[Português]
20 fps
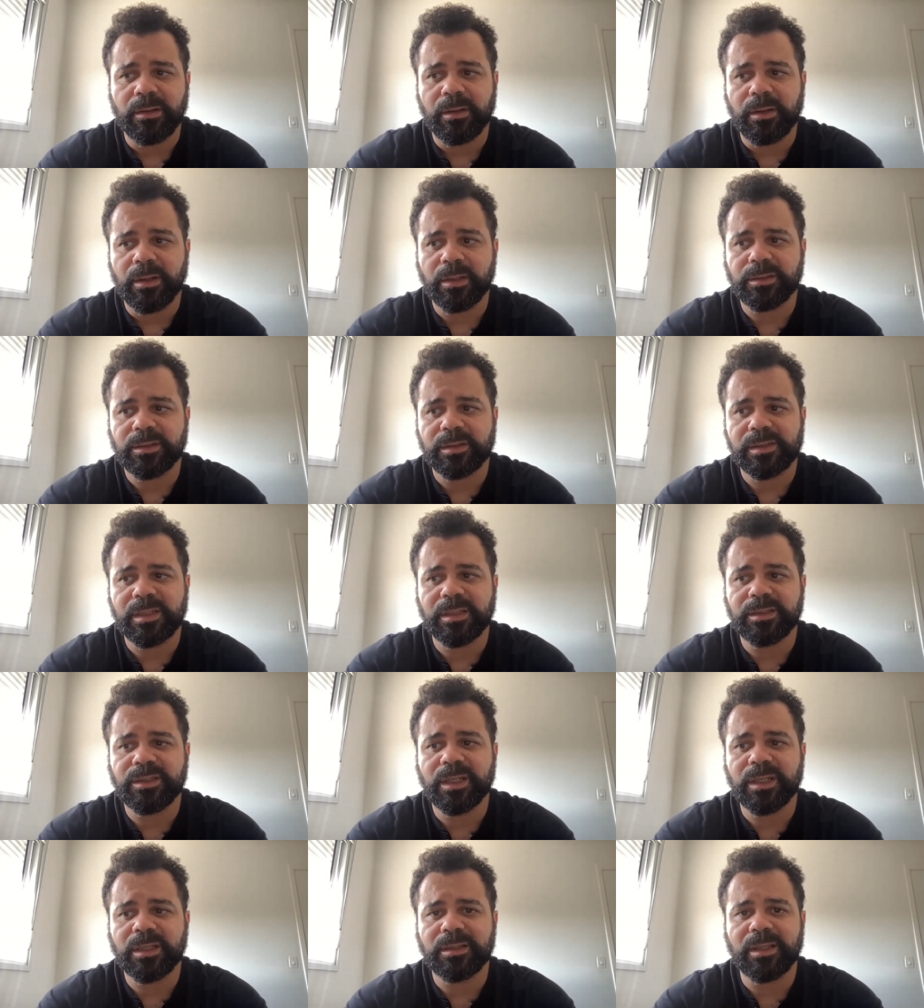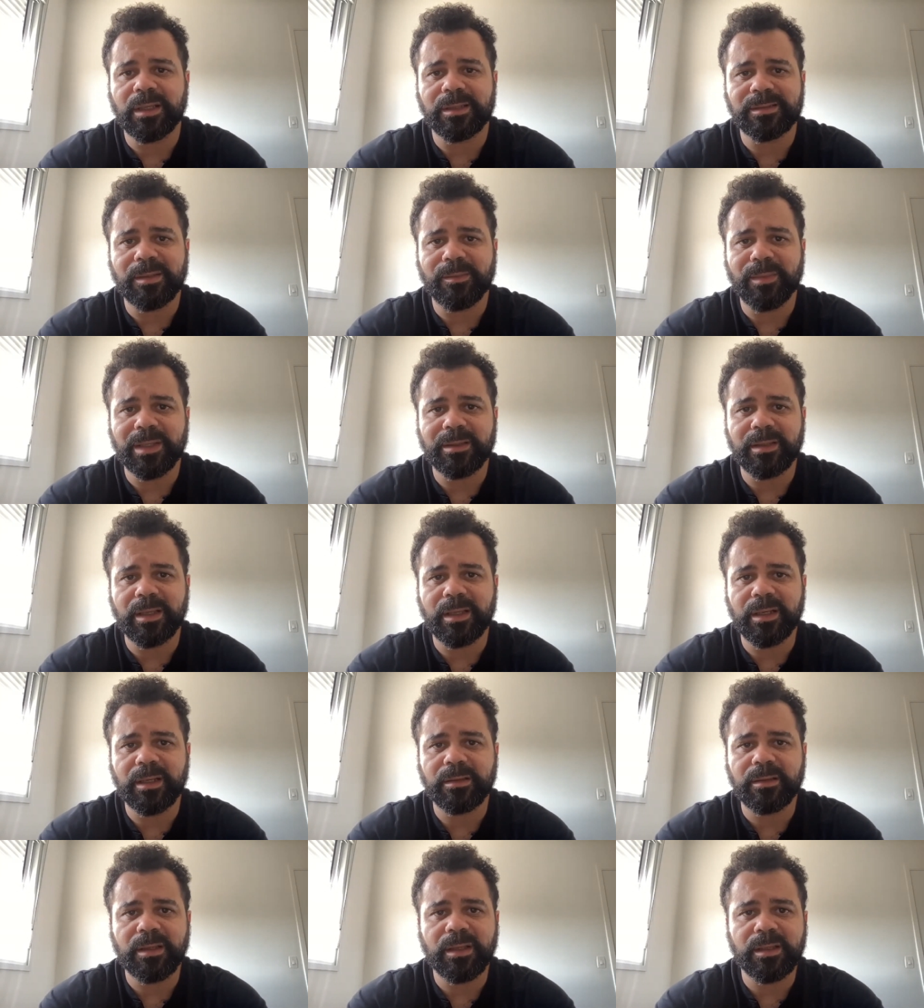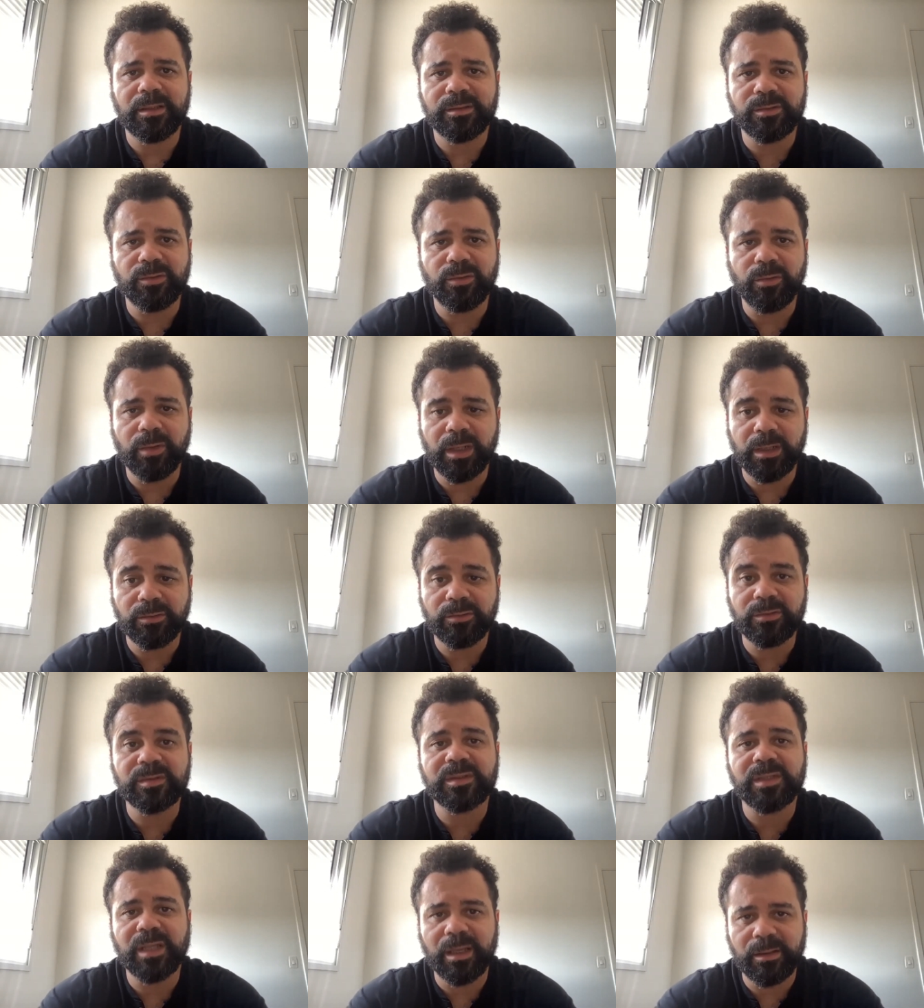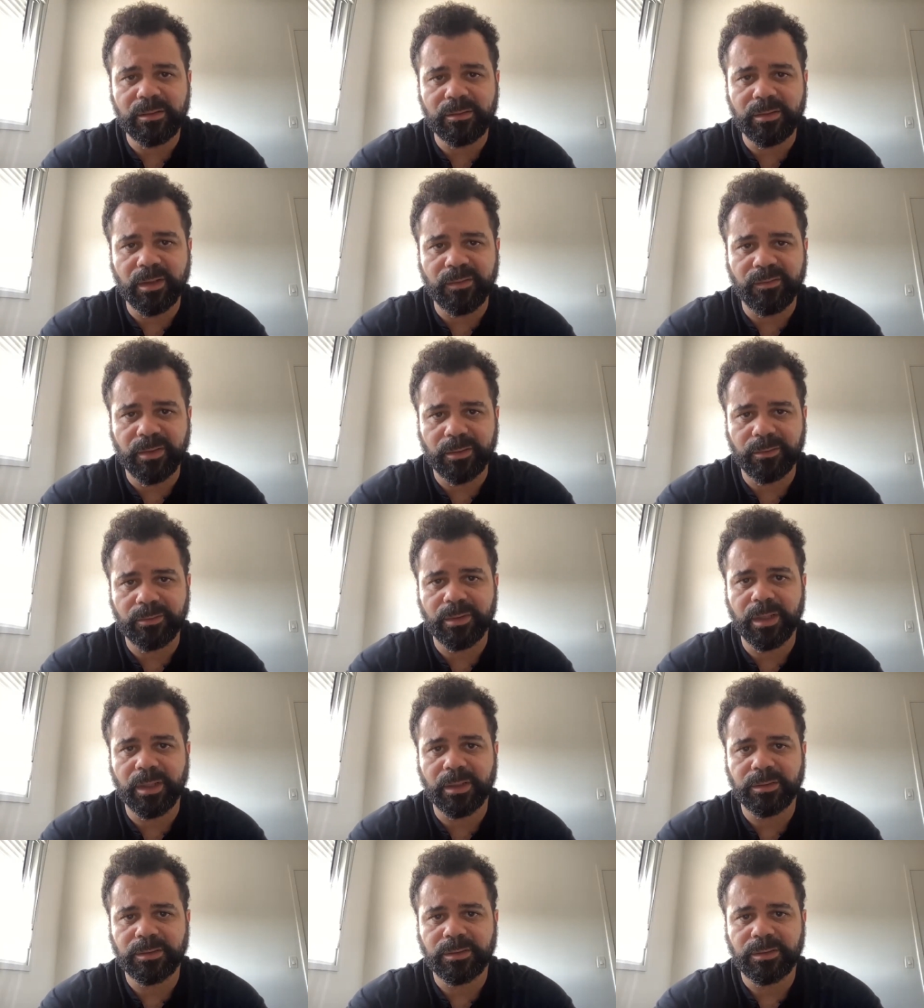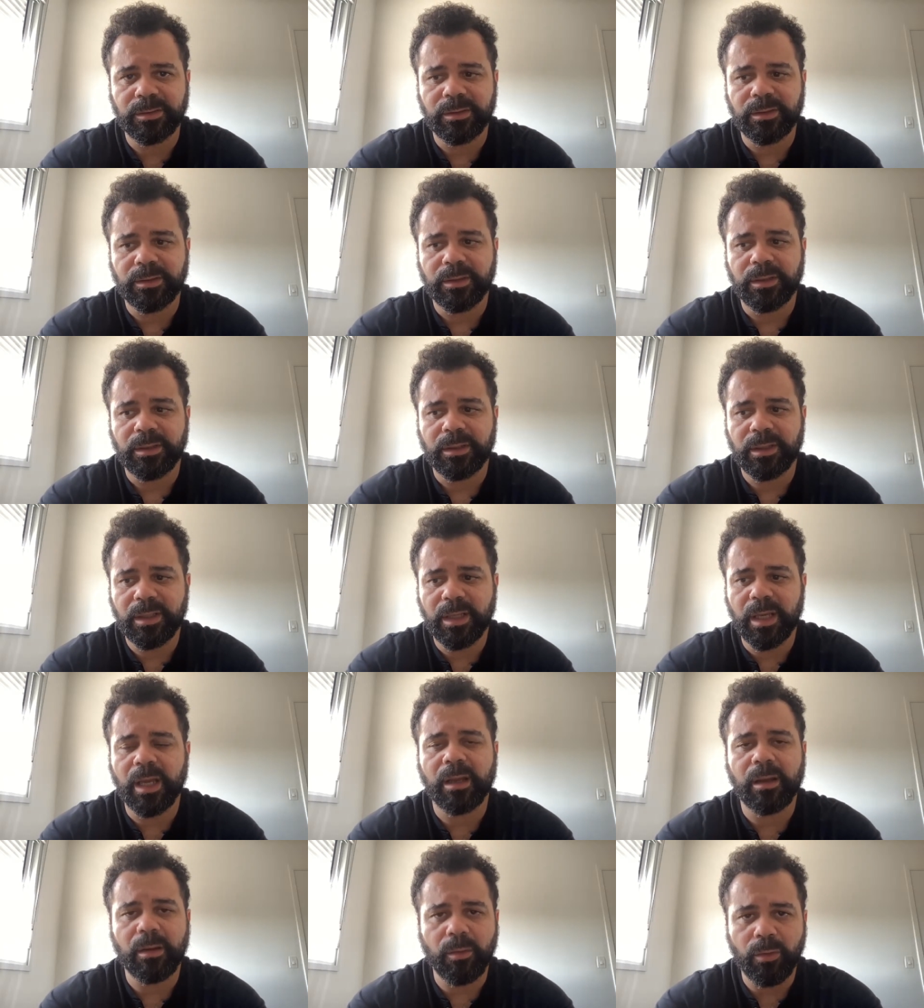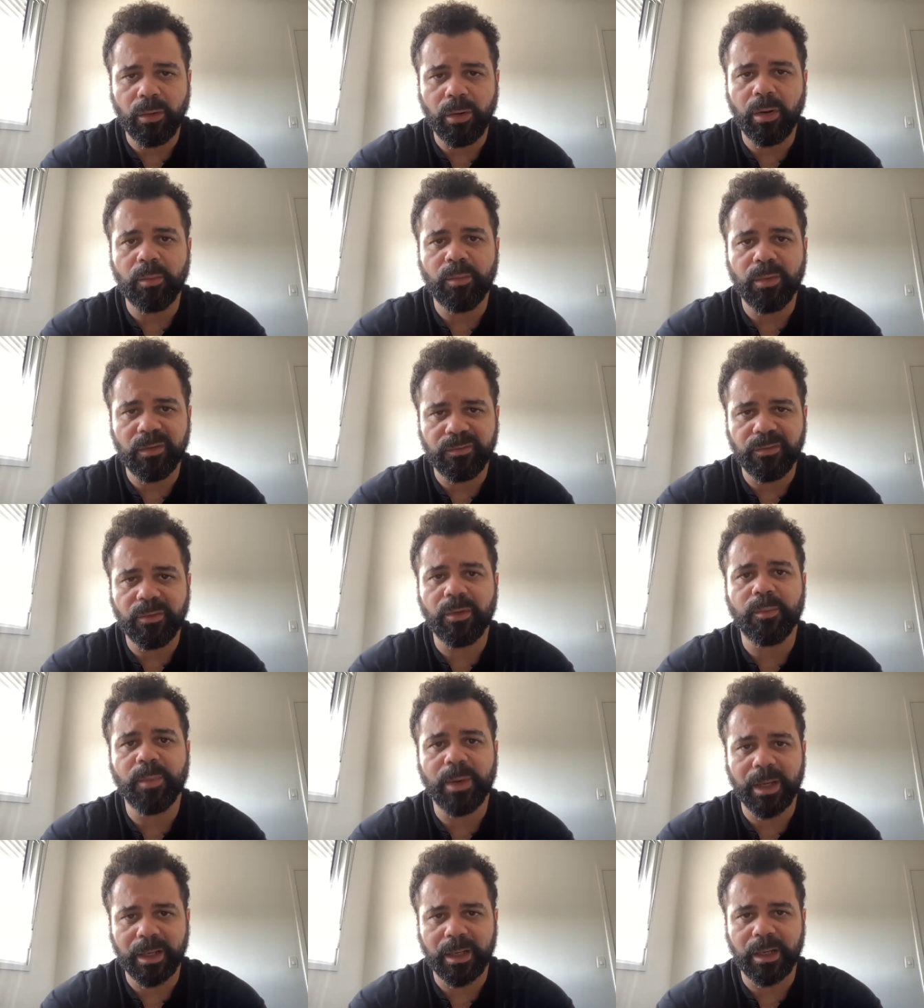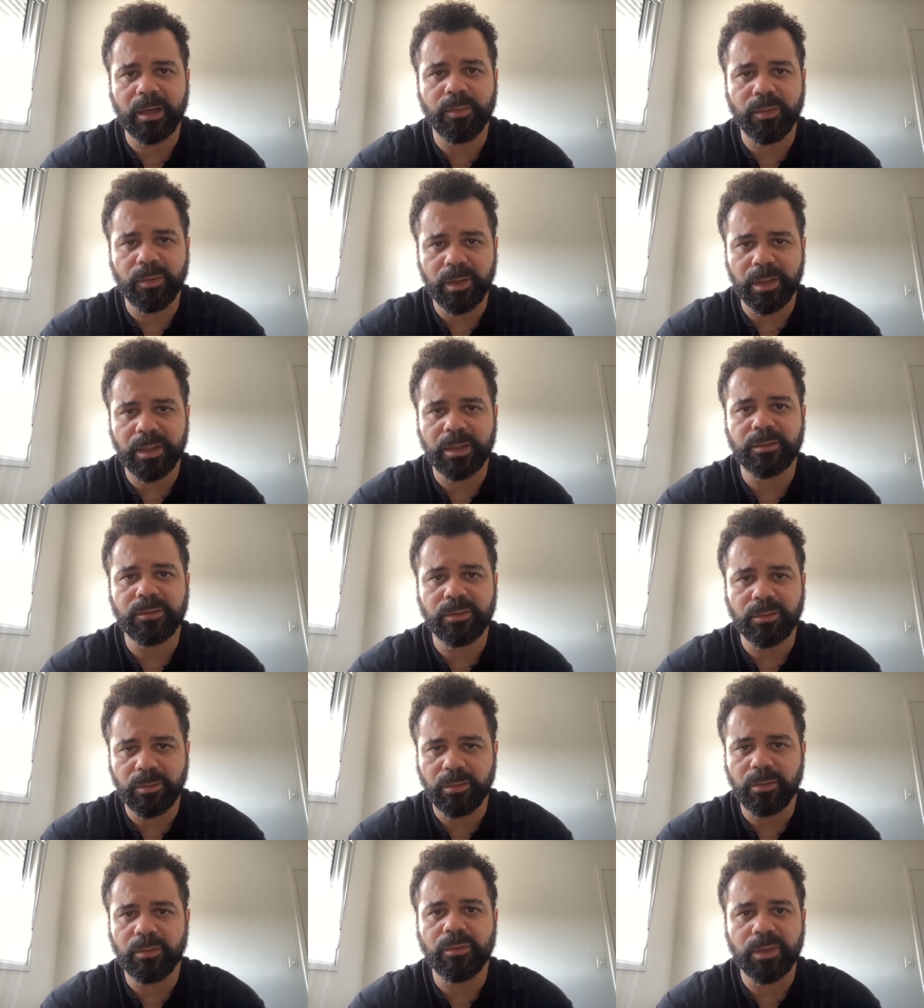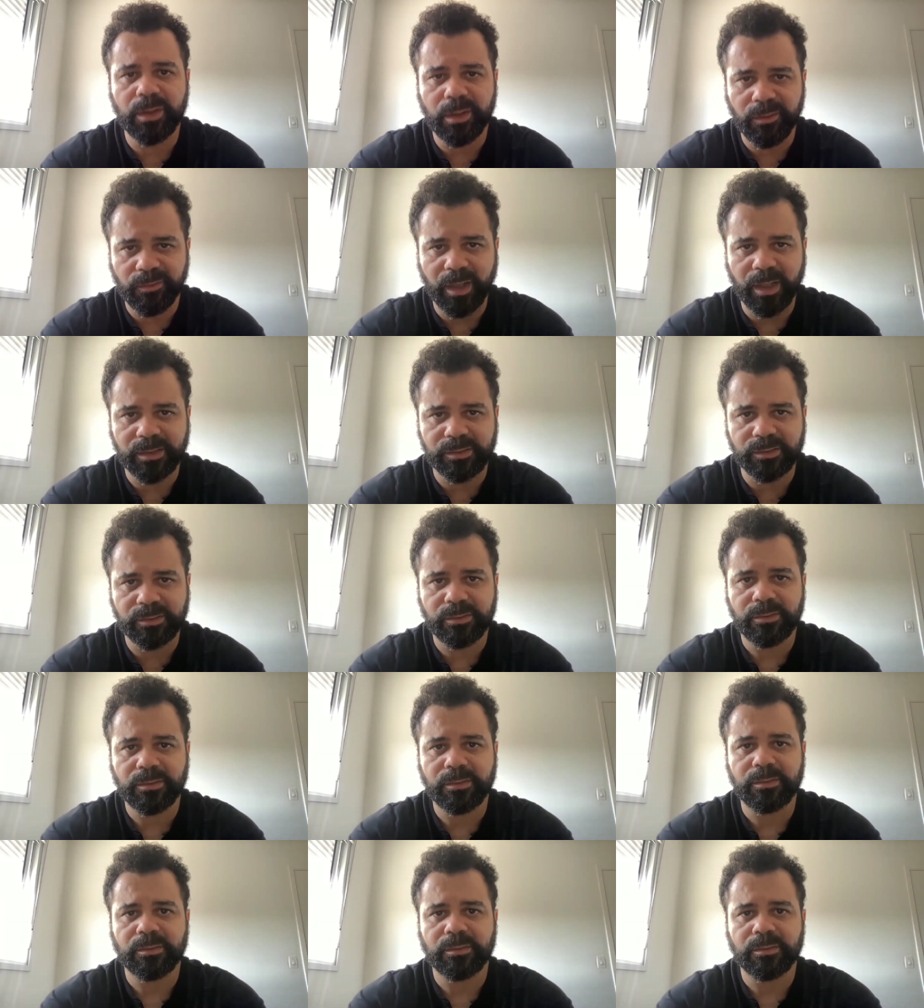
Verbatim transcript: Acho que você tinha que ter essa matéria desde o ano zero da faculdade, que é como eu vou pagar boleto com o que eu faço.